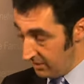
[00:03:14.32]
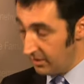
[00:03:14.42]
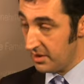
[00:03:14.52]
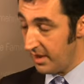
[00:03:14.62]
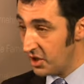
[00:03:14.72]

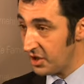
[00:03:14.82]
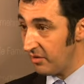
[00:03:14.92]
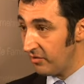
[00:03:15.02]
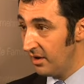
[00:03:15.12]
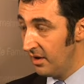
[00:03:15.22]

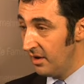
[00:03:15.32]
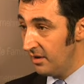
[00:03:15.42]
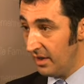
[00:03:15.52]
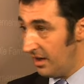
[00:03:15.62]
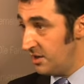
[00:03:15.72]
Gesellschaft,
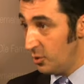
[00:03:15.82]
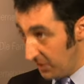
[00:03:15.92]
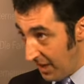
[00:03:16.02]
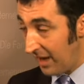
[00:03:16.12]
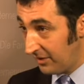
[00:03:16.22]
der ja nicht über
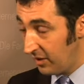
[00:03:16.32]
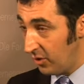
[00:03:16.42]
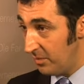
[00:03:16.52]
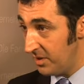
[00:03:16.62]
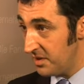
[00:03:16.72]
Nacht
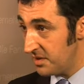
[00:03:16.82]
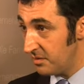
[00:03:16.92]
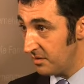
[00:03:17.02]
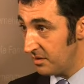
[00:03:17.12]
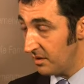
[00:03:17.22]
gekommen ist
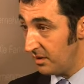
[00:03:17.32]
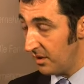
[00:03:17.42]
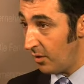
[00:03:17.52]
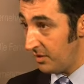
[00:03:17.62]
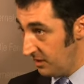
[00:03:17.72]
und äh,
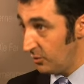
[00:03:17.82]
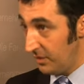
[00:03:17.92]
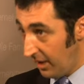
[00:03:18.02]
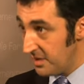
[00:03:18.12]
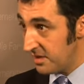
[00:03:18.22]
auch nicht
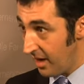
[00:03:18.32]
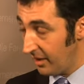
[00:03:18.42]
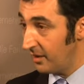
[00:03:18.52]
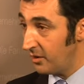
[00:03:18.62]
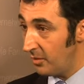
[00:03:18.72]
ohne Ansage
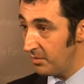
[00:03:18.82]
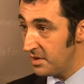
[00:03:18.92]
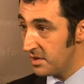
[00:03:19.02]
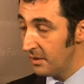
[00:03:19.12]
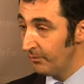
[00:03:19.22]
gekommen
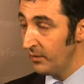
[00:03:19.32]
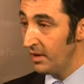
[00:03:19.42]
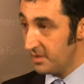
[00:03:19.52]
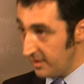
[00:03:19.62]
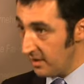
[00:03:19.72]
ist.
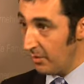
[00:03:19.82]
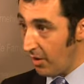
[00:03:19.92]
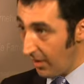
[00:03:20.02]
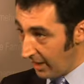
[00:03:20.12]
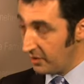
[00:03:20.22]
Es gilt aber
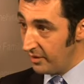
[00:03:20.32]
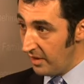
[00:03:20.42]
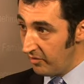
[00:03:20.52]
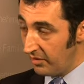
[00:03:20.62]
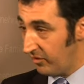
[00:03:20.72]
auch
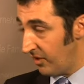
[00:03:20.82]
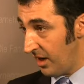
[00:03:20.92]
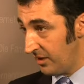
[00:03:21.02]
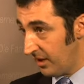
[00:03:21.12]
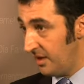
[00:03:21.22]
aktuell für die
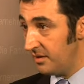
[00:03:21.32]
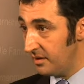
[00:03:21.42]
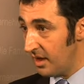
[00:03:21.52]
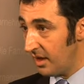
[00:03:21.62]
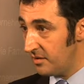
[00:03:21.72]
Frage der
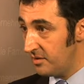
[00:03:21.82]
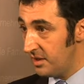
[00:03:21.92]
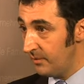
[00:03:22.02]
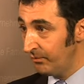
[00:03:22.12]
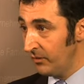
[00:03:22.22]

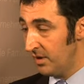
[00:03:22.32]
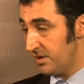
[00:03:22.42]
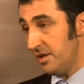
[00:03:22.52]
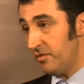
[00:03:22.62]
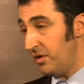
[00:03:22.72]
Rentengarantie, es
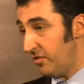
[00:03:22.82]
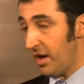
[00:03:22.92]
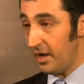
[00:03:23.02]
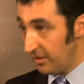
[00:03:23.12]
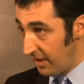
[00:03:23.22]
gilt für die
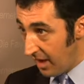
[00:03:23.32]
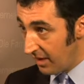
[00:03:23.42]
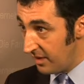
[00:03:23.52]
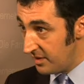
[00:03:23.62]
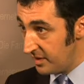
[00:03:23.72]
Frage der
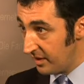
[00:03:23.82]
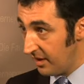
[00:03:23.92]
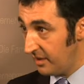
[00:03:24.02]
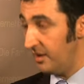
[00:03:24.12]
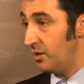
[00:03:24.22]

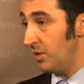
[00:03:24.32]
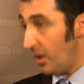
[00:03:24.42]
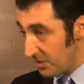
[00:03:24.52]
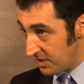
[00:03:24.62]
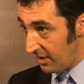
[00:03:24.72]
Nachhaltigkeit gegenüber
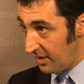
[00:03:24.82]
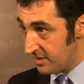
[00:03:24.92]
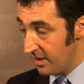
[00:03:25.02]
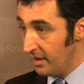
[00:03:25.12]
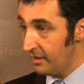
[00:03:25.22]

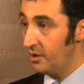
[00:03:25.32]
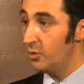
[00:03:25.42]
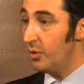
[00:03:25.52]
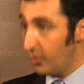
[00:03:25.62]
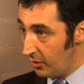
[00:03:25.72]
Haushalt,
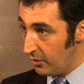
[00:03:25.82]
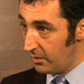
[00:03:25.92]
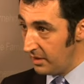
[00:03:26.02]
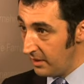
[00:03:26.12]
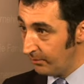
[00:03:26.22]
gegenüber
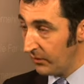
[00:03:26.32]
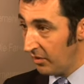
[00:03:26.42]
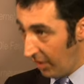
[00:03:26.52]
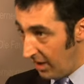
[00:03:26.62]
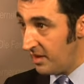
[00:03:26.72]
Ökologie.
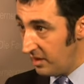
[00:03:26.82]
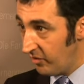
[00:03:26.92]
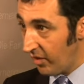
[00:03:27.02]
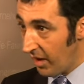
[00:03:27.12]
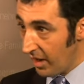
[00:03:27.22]
Für all die
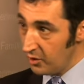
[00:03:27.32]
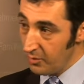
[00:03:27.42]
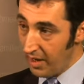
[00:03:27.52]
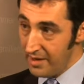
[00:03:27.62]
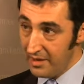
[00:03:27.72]
Fragen, die
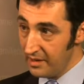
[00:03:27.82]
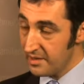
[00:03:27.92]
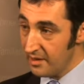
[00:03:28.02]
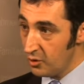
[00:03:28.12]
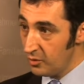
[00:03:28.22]
über eine
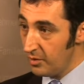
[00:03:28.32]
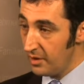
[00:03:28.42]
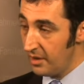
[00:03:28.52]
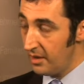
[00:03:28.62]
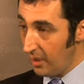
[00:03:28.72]

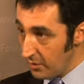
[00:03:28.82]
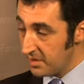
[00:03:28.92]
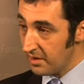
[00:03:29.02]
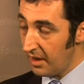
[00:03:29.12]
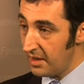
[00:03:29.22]
Legislaturperiode
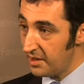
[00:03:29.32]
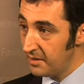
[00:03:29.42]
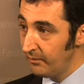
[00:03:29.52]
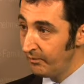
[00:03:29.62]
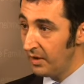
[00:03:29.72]
hinausreichen,
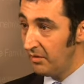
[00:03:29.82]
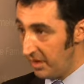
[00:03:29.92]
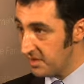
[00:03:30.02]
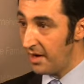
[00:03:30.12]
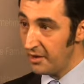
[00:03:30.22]
wäre
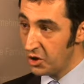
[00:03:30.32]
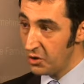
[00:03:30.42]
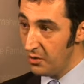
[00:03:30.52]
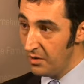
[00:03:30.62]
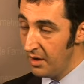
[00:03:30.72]
es eigentlich
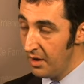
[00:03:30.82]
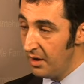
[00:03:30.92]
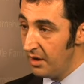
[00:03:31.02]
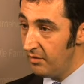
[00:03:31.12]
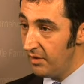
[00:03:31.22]
schön,
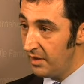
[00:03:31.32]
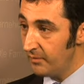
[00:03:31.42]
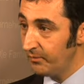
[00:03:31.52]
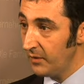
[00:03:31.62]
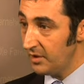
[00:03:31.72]
wenn
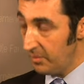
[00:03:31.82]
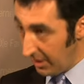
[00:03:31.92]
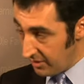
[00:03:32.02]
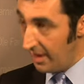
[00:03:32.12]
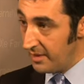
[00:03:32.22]
die
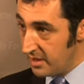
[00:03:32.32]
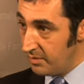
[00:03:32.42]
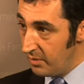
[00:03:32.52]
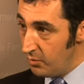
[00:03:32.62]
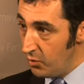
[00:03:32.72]
Parteien
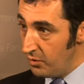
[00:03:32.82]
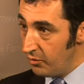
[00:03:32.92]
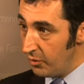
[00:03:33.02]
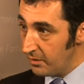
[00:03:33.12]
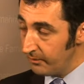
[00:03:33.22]
sich bemühen
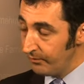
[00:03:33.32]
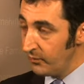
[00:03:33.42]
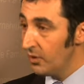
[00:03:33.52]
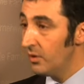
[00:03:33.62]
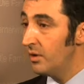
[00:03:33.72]
würden,
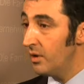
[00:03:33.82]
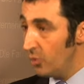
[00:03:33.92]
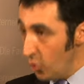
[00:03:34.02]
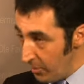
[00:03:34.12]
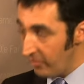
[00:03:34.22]

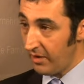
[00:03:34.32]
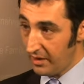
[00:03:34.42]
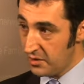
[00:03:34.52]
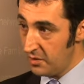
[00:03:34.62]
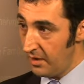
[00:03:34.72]

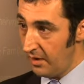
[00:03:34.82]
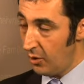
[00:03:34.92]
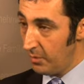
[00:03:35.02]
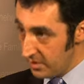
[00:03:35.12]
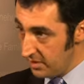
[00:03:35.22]
überfraktionell,
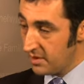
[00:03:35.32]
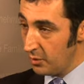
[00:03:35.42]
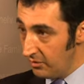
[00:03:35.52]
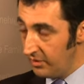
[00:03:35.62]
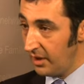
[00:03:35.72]

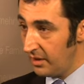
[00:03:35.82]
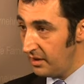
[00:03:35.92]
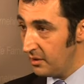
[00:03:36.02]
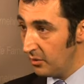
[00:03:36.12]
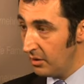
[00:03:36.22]
Opposition wie
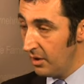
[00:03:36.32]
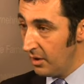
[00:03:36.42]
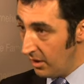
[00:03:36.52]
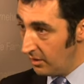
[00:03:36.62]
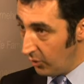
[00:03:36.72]
Regierung,
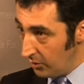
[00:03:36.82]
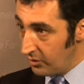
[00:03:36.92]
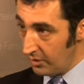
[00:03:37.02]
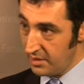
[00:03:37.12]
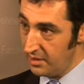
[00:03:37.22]
einen
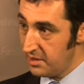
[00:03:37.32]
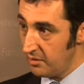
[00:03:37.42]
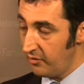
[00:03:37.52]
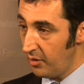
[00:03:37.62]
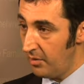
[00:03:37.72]
Grundkonsens zu
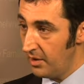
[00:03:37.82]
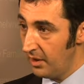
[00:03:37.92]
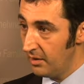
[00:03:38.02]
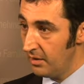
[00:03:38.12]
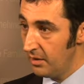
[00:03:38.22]
formulieren.